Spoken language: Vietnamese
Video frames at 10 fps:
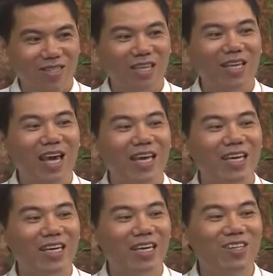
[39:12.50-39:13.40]
thì ngay
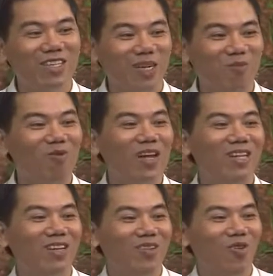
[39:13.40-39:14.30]
cái khi cơn sân hận bốc
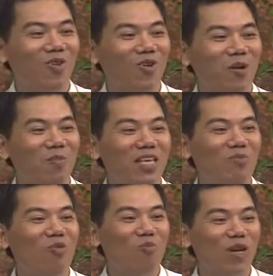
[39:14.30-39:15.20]
lên, nó âm ỉ
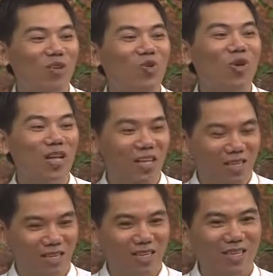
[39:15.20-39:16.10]
trong bụng mình, nó trỗi lên đấy,
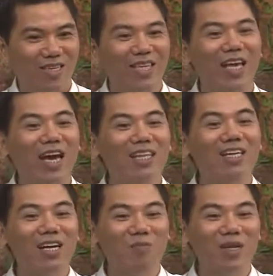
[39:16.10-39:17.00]
thì ngay tức
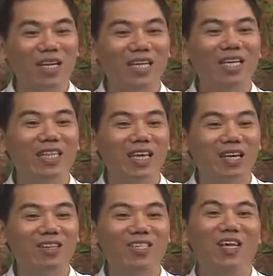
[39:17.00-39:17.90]
khắc mình đã nhìn thấy
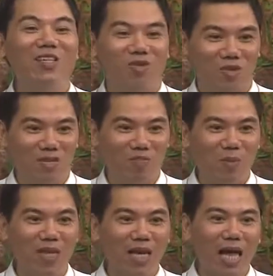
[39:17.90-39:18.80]
cái cơn sân hận rồi.
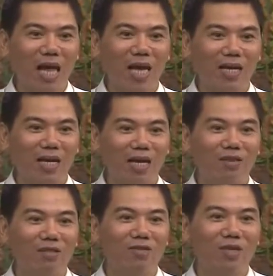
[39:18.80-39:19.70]
Mình biết cái
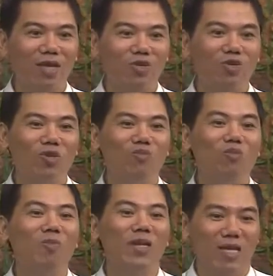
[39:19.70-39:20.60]
cơn tức đang trỗi trong
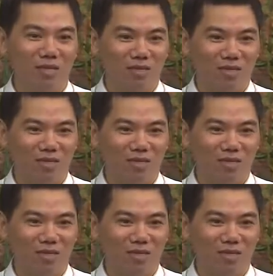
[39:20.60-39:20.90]
bụng mình đây.